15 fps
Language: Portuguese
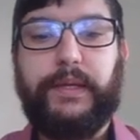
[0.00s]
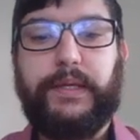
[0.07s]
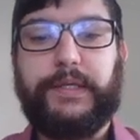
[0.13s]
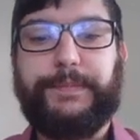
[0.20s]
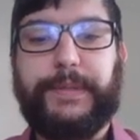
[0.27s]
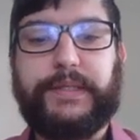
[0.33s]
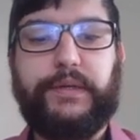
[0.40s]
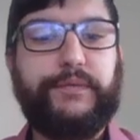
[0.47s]

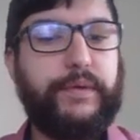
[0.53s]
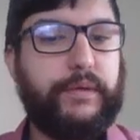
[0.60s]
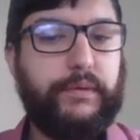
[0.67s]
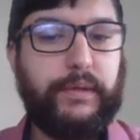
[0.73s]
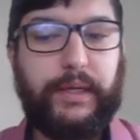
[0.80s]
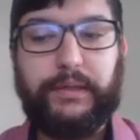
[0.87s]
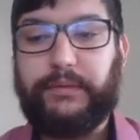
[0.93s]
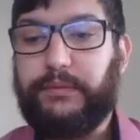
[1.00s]
inspeção
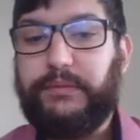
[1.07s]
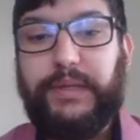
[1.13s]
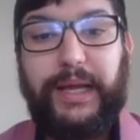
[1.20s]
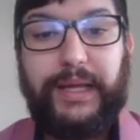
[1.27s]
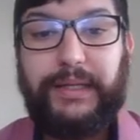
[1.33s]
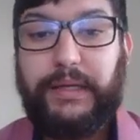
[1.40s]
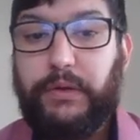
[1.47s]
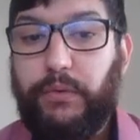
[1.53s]
veicular,
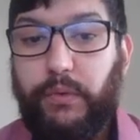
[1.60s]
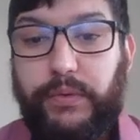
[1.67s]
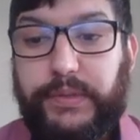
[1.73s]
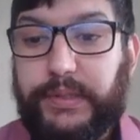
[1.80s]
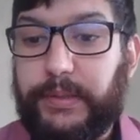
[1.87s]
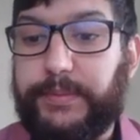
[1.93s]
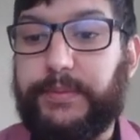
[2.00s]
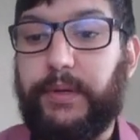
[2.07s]
nada
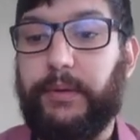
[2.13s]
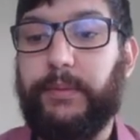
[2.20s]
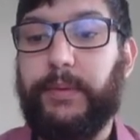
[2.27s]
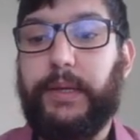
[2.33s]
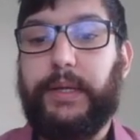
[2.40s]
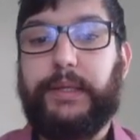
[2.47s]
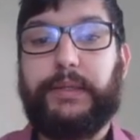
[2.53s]
consta, pessoal.